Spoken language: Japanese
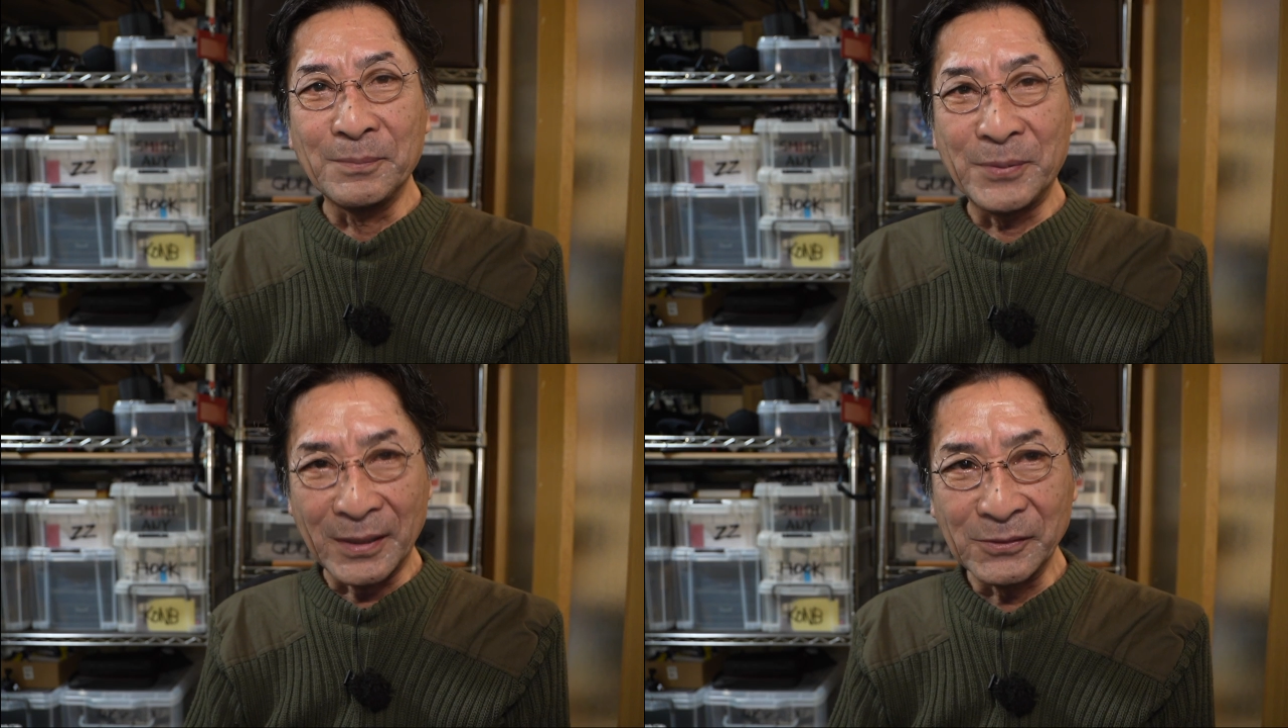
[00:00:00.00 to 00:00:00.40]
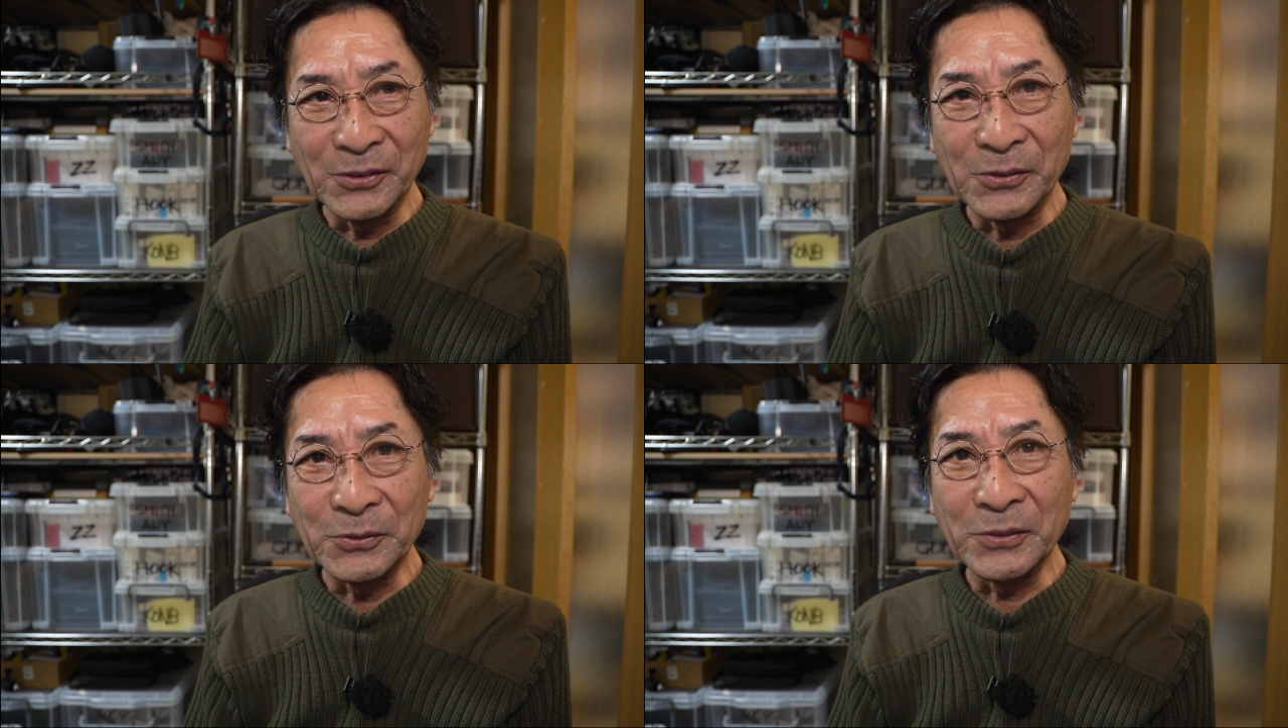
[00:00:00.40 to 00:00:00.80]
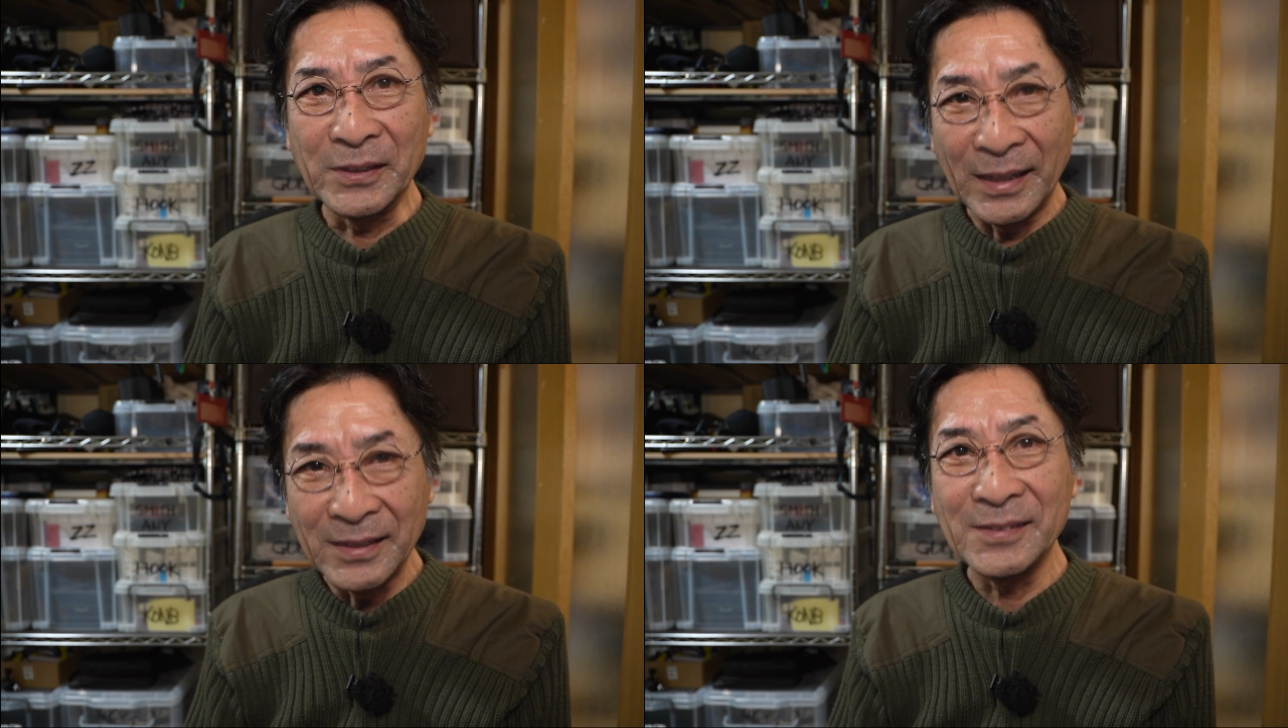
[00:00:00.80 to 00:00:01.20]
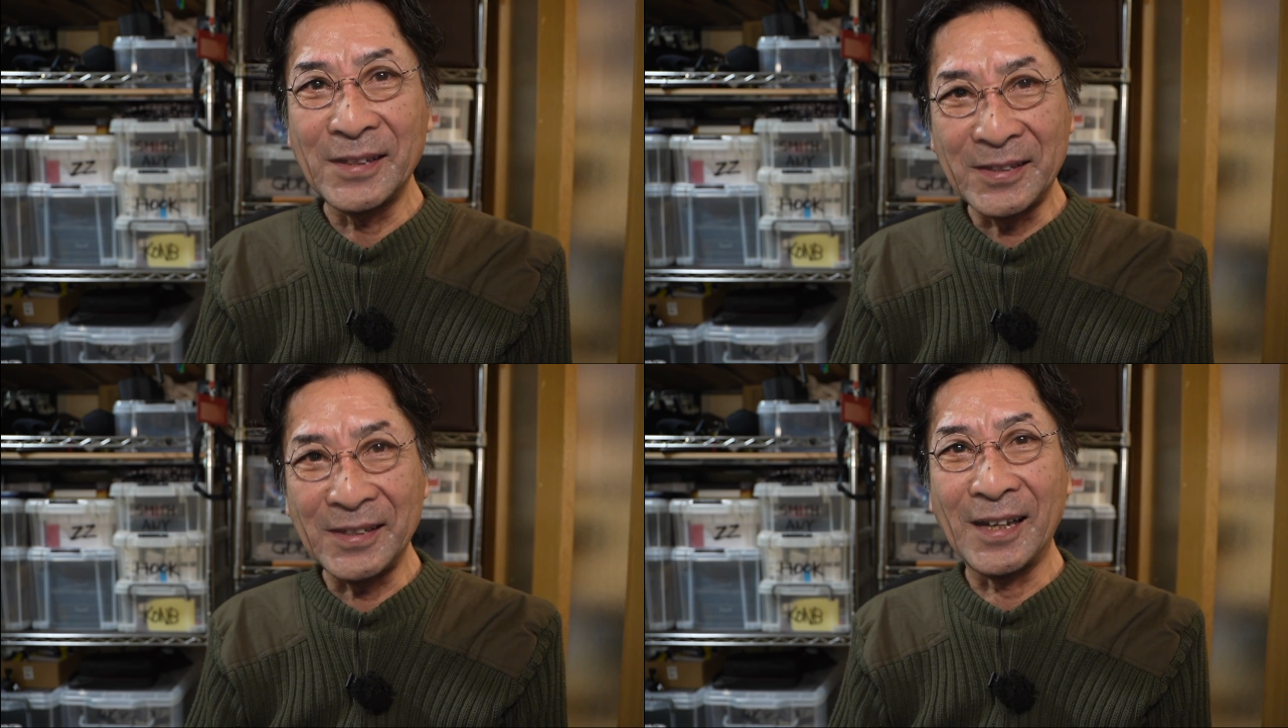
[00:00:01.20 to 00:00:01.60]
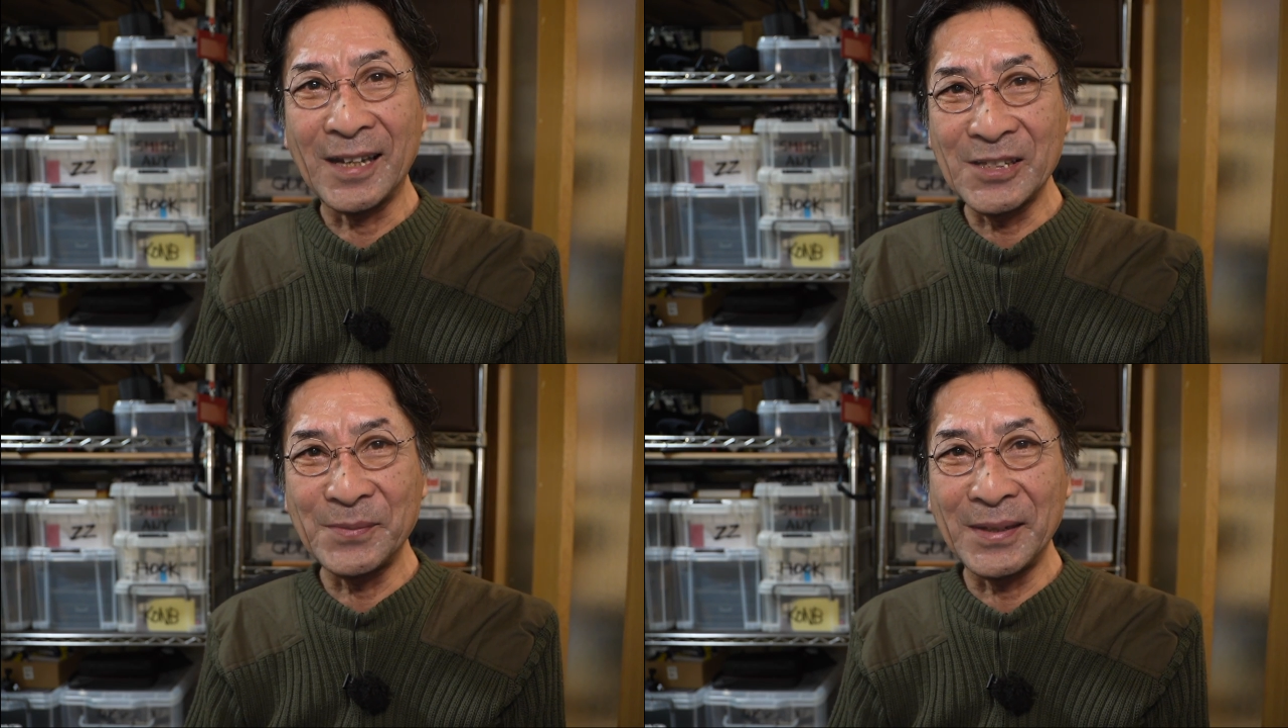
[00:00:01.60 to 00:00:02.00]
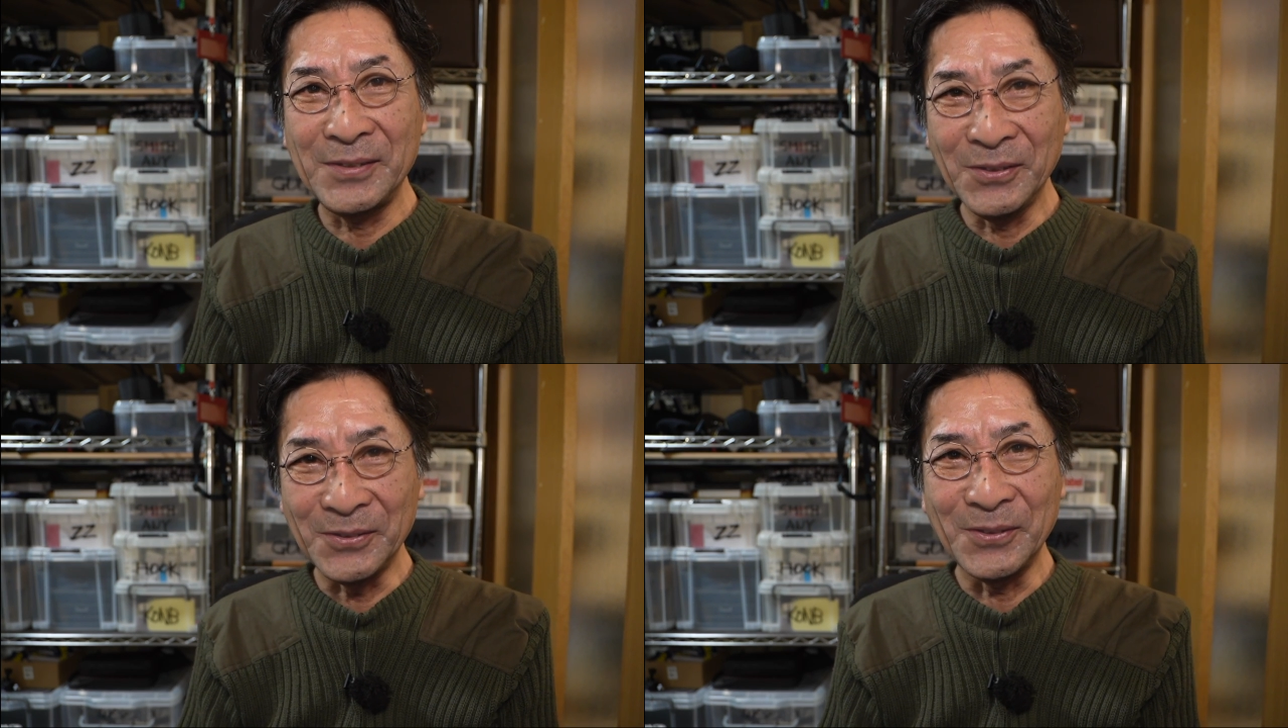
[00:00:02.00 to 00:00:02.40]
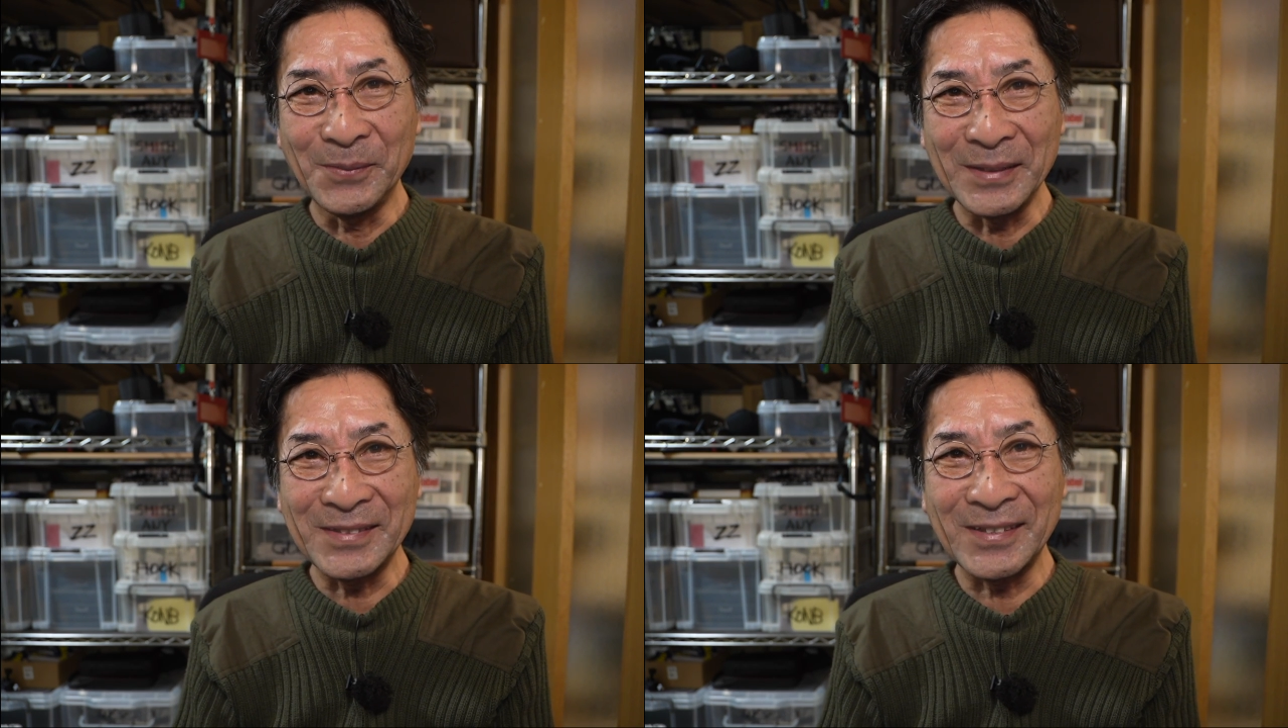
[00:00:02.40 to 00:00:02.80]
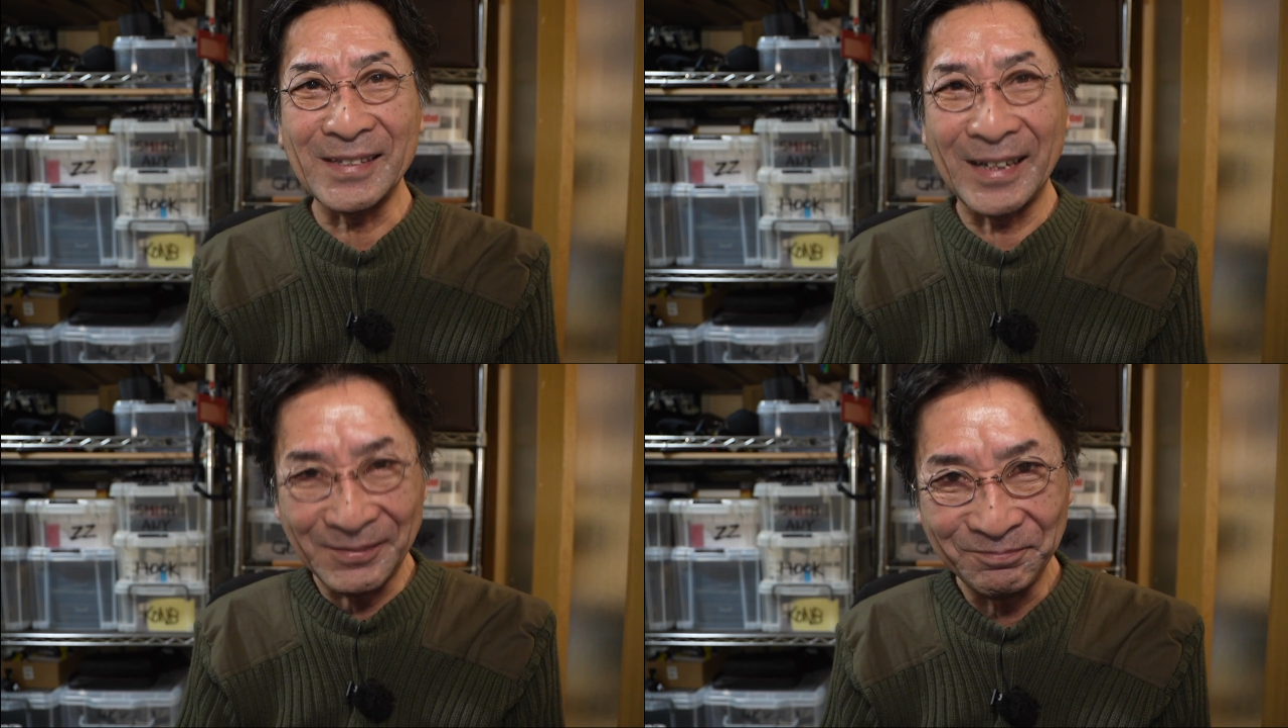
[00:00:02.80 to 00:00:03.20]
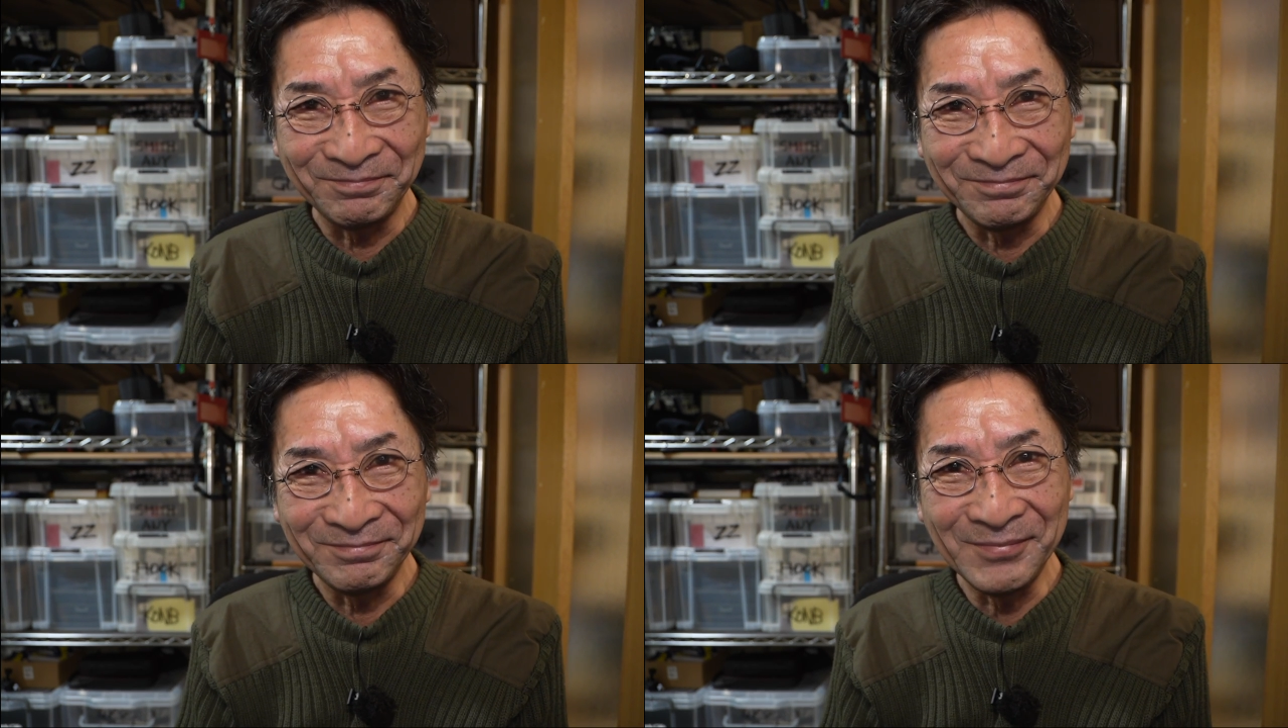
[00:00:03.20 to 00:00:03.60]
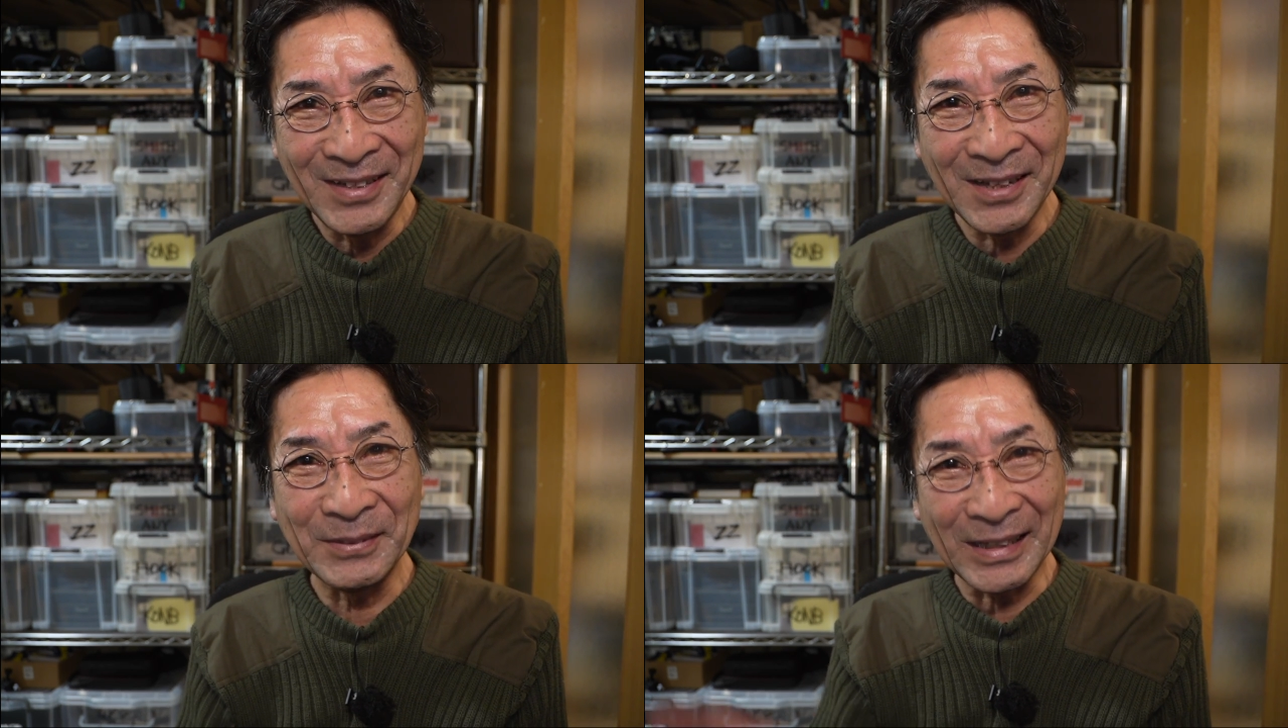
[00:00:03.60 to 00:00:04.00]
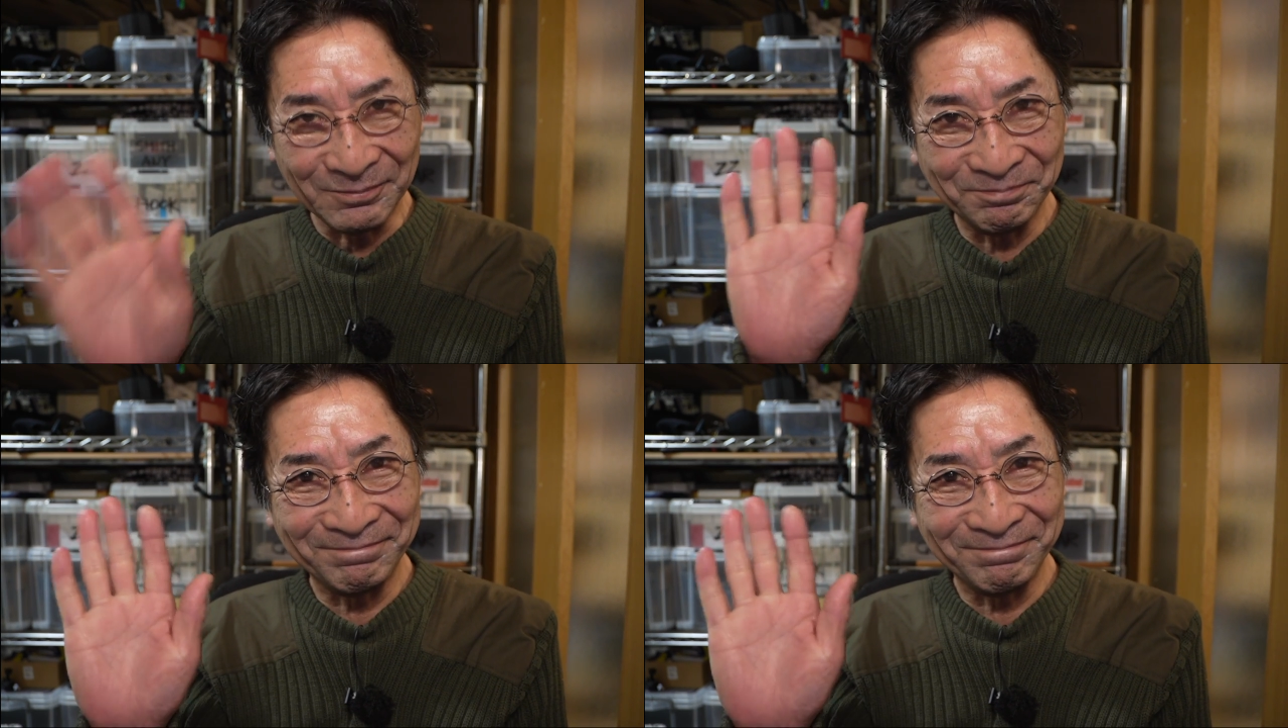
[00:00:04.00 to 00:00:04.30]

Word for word: プラグということでね是非発売をお待ちください。ではまた